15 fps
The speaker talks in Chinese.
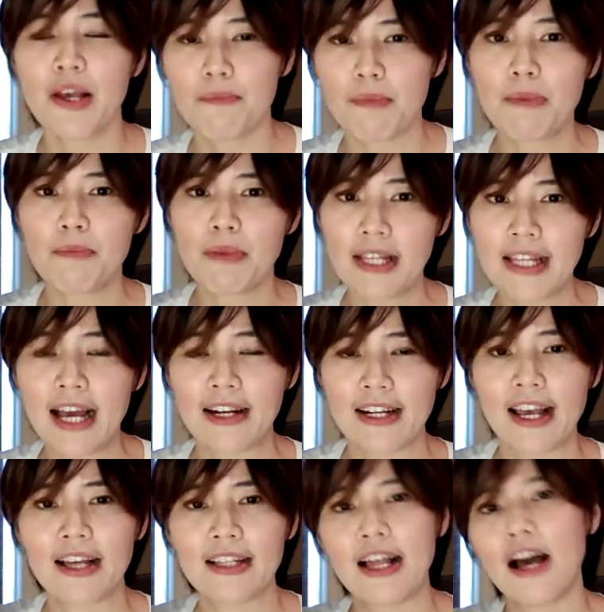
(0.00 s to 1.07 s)
冰冰凉
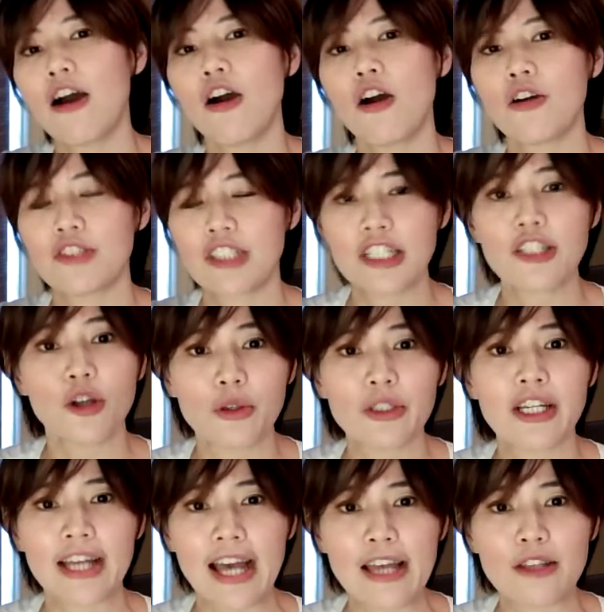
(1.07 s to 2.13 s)
凉，然后精油
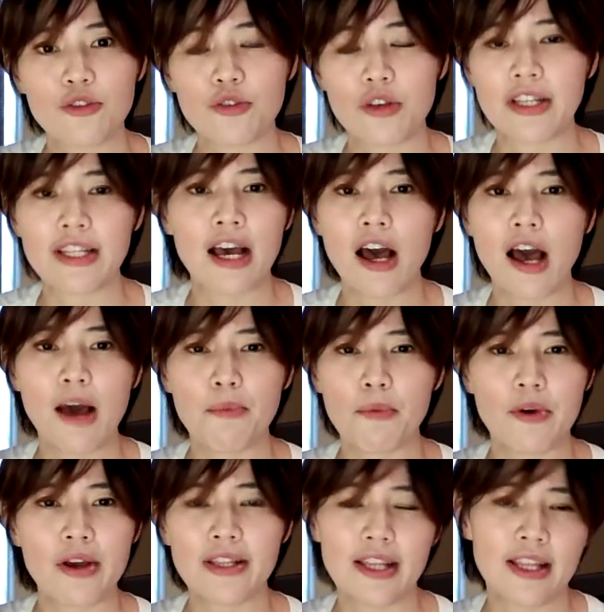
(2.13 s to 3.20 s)
的感觉，然后它不
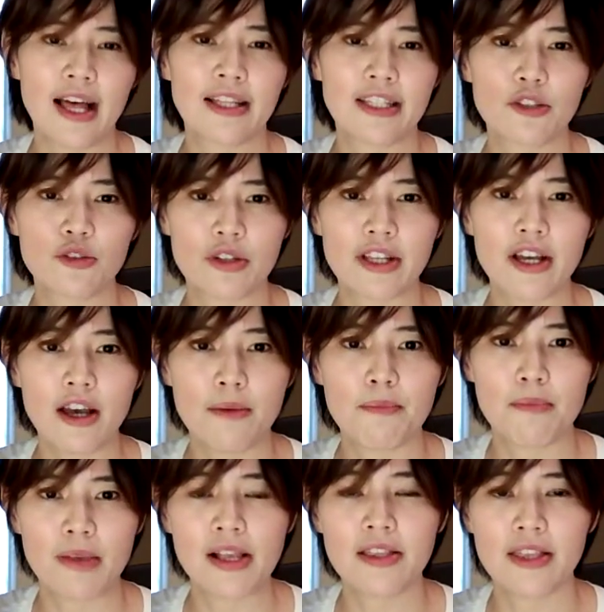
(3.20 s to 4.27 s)
会让你觉得很
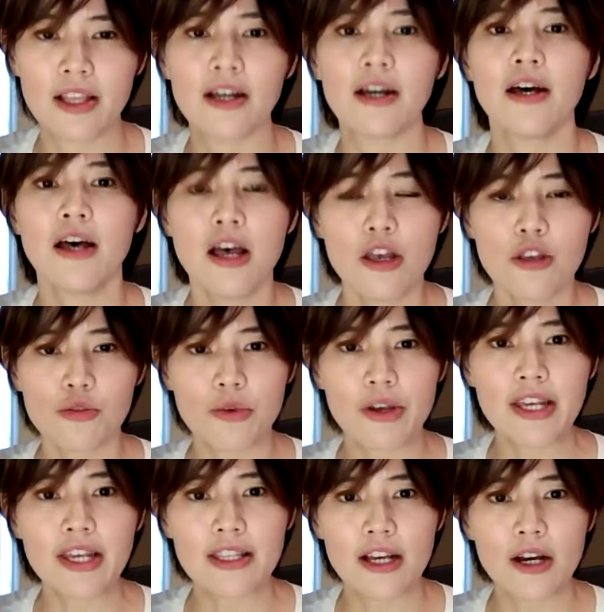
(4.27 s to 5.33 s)
闷热。所
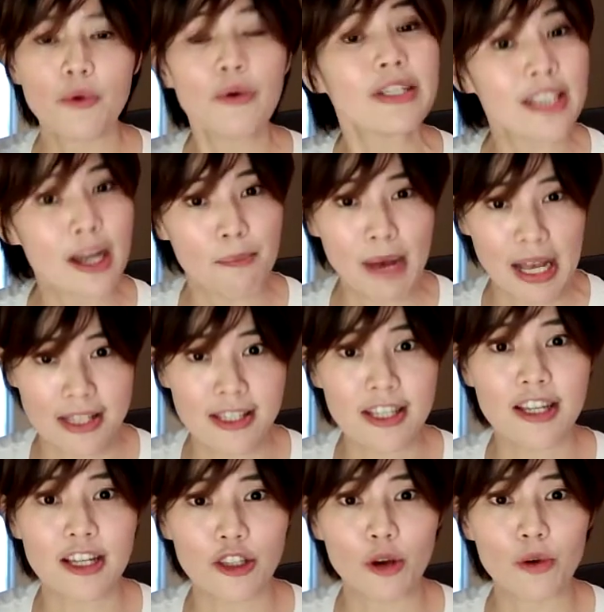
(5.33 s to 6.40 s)
以呢，我想把这
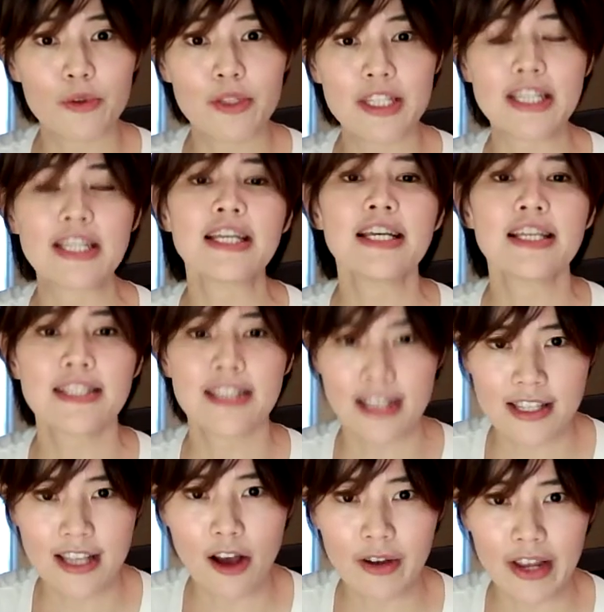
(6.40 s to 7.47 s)
个东西介
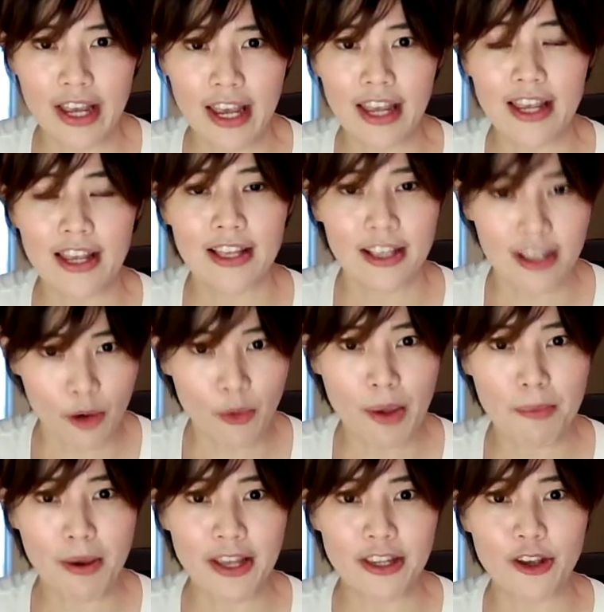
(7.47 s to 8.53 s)
绍给各位
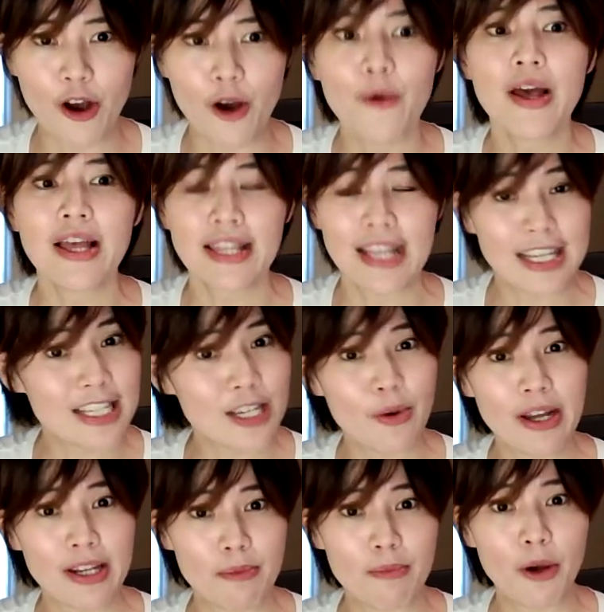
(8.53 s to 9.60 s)
朋友，那希
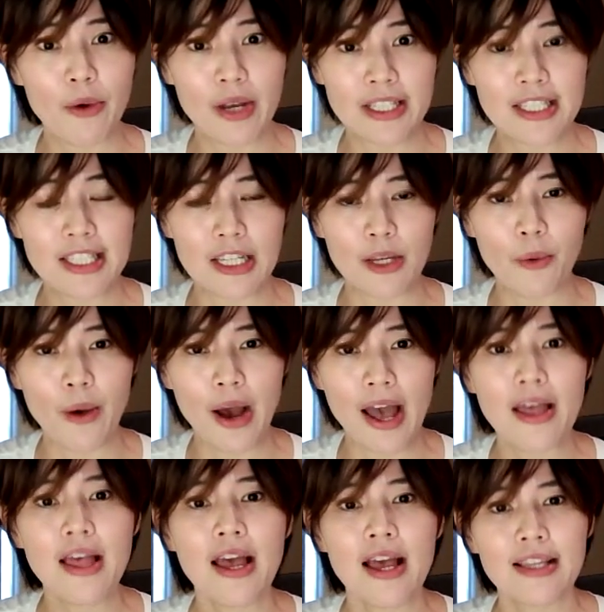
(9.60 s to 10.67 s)
望你们会喜欢。
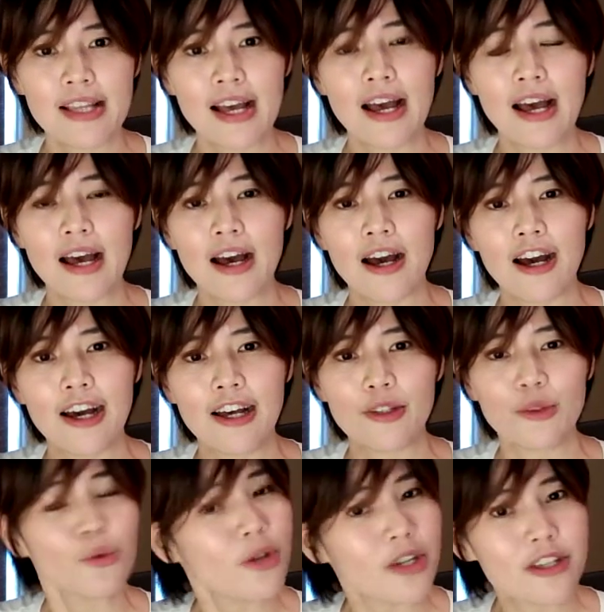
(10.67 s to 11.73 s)
那啊、呃，
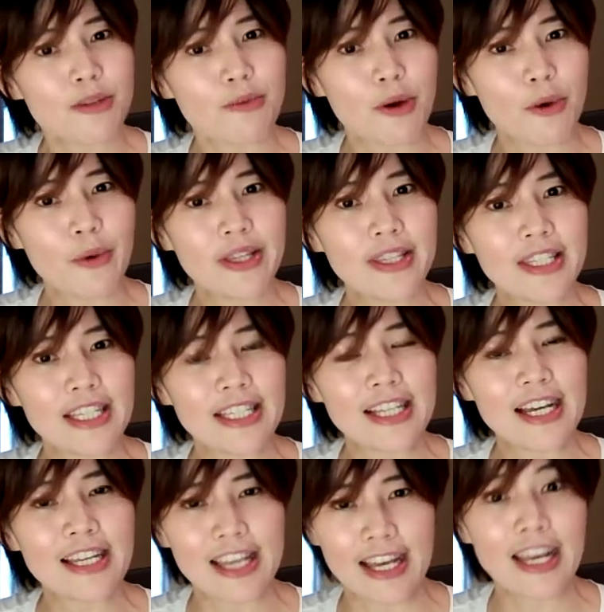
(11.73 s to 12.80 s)
如果有什么问题
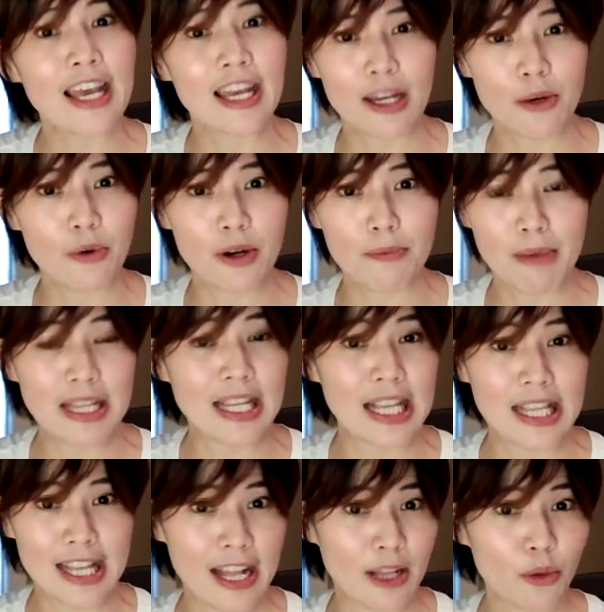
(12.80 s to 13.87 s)
呢，也可以跟我本
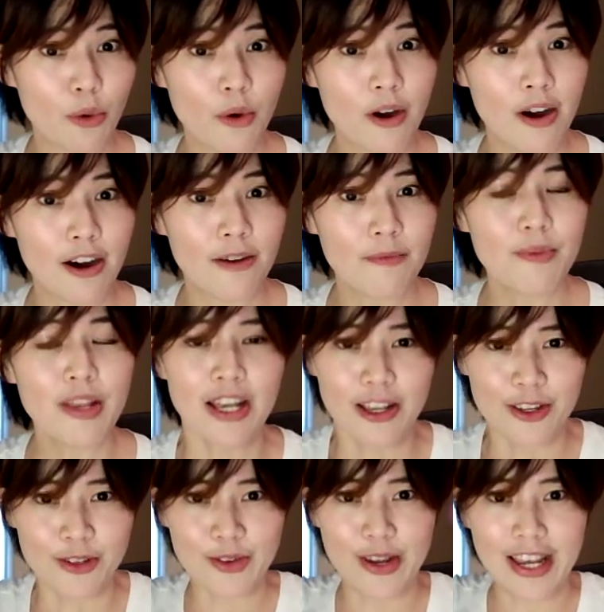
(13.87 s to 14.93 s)
人联络哦。
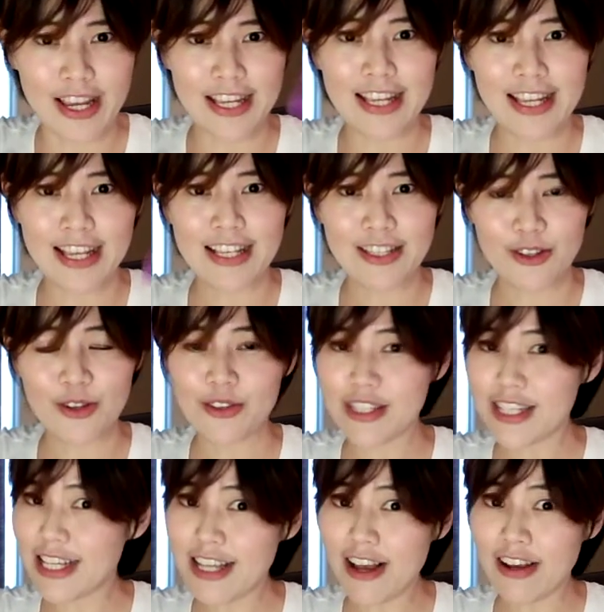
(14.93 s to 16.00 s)
所以就
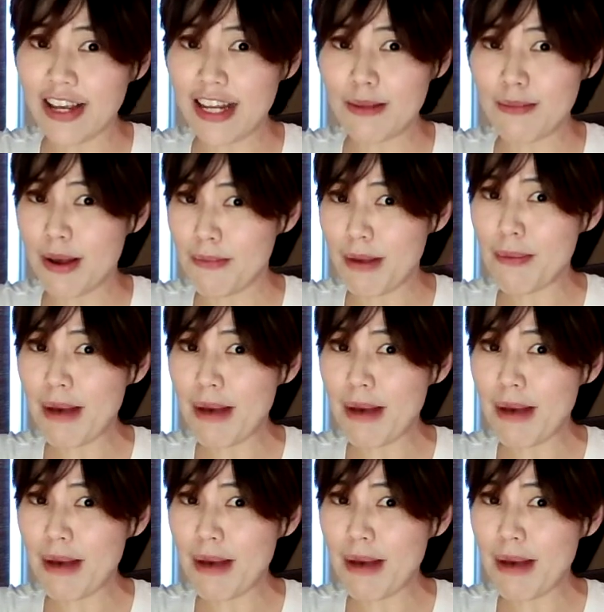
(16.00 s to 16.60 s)
介绍给你们，拜